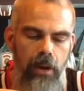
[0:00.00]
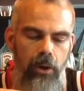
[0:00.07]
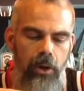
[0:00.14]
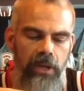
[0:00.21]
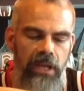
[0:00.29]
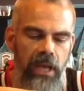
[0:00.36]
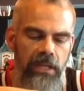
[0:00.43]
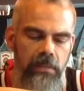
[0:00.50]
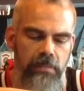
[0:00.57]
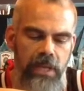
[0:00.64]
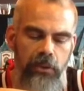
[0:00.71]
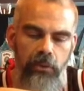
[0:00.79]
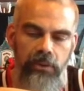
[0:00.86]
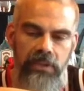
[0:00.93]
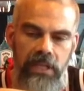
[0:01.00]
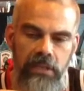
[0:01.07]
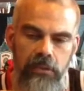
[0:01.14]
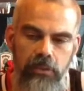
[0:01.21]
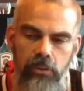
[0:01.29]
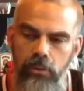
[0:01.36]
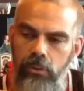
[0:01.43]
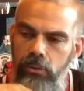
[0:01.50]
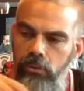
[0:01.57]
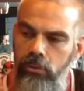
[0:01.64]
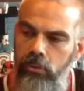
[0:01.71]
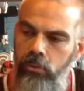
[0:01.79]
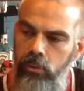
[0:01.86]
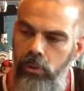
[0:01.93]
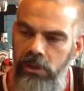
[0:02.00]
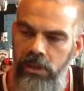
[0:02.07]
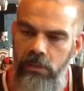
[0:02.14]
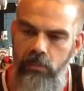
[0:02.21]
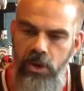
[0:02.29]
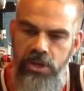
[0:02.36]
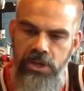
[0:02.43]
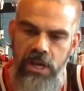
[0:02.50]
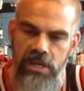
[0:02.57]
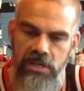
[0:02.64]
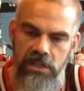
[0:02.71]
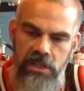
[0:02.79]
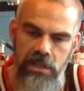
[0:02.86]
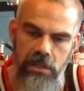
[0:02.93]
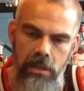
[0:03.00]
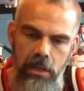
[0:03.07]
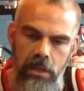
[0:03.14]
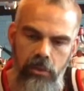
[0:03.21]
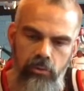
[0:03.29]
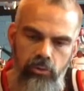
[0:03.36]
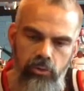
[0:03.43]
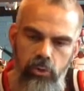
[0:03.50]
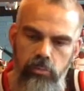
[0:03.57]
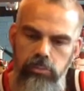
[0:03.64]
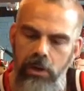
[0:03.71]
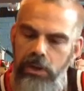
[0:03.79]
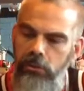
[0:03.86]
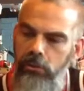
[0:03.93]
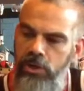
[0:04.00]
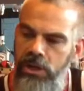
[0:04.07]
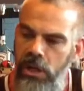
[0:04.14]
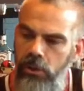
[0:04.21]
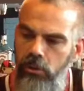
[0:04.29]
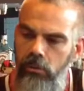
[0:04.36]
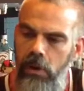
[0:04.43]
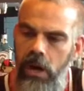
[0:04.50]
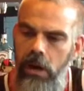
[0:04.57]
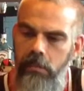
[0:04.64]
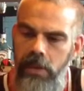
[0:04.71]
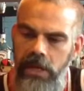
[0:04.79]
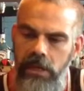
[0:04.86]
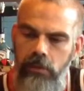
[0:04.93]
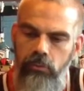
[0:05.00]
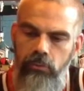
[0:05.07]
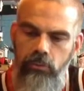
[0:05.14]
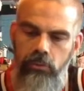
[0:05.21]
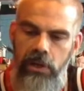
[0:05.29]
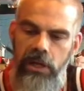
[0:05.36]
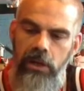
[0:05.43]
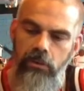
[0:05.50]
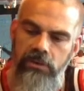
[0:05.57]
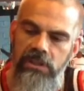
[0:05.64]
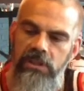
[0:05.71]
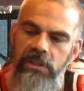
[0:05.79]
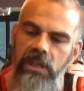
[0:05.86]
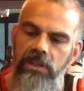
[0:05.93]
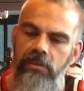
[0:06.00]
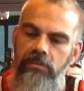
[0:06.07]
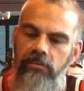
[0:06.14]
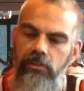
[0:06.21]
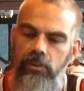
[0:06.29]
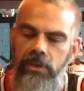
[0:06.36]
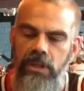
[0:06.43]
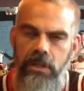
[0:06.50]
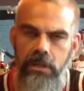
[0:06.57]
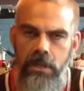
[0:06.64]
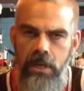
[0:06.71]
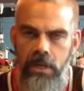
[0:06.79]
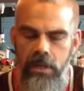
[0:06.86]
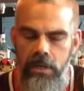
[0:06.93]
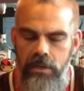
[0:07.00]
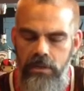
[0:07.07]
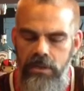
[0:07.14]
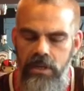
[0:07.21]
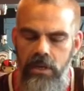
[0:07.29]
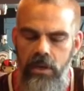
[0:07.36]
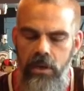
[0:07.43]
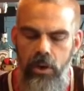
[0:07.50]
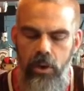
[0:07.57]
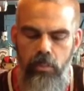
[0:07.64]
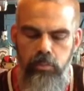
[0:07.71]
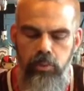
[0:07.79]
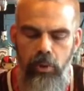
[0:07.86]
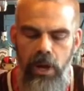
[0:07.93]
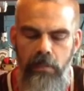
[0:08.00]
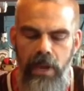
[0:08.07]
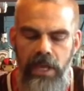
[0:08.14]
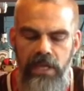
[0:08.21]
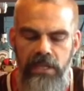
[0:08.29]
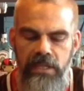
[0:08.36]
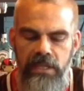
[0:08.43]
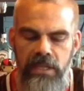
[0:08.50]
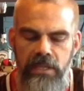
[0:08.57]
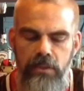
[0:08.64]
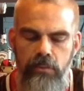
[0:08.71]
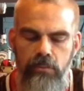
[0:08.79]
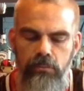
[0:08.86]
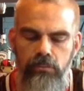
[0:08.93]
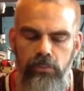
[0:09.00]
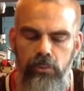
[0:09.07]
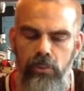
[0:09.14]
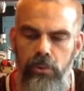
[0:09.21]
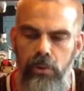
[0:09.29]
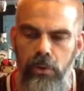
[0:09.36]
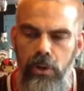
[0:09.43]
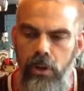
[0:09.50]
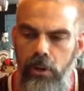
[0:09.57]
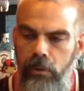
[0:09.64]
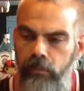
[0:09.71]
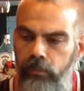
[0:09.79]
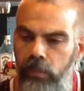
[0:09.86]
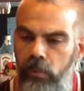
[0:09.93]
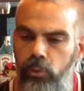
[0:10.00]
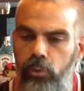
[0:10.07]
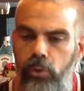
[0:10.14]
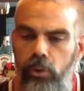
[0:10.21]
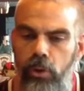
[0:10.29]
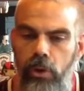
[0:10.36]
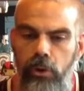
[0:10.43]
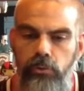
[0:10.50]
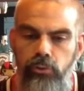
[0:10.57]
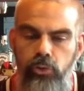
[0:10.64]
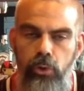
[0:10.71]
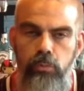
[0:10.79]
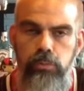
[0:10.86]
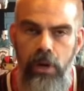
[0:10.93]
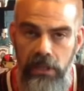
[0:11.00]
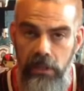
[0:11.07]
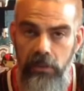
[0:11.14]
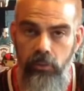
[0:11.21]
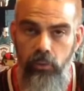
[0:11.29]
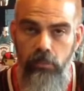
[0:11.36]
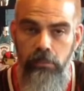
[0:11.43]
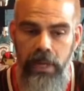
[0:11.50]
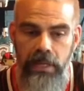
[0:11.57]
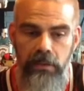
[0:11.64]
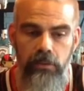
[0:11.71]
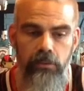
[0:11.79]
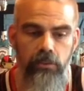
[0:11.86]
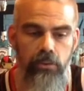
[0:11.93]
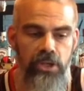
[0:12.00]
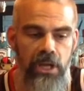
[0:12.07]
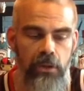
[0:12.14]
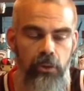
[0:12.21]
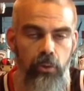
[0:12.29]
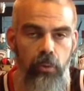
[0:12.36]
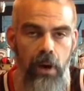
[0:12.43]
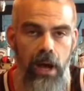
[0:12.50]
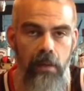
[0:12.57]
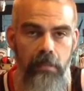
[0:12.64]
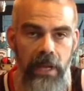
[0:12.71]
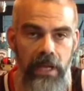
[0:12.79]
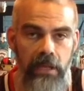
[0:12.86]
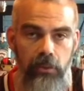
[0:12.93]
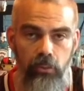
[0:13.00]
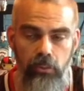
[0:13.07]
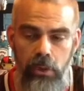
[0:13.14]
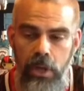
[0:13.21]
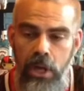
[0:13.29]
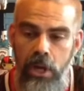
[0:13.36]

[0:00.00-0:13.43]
Alors gardez bien en tête que de mon côté, moi j'ai acheté deux boîtes de Shadow Armageddon. Donc les quantités que je vais vous donner, c'est euh, pour la magnétisation de, euh, euh, deux boîtes complètes de Shadow War Armageddon.